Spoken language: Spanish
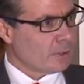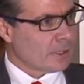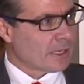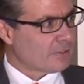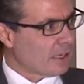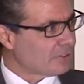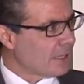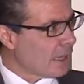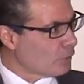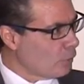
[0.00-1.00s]
Y quisiera
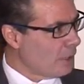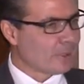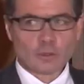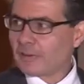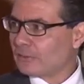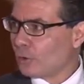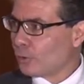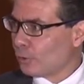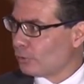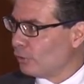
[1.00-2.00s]
señalar algunos elementos que son
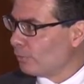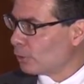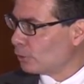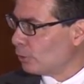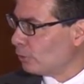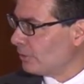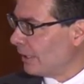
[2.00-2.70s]
conocidos por todos.